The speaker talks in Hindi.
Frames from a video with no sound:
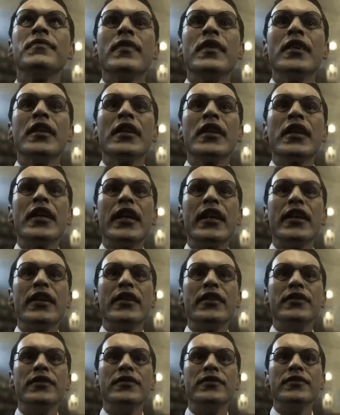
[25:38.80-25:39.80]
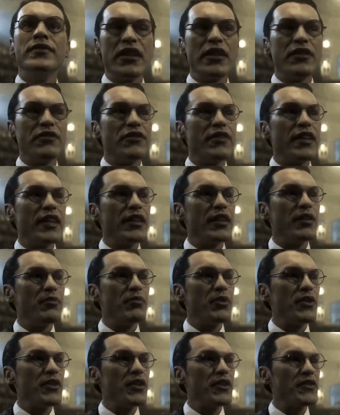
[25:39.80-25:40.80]
अब बड़ी हो चुकी है इसीलिए अब
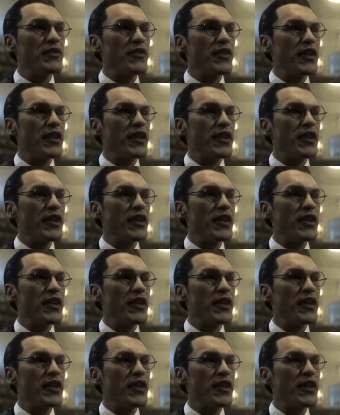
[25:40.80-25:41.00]
क्लाडोर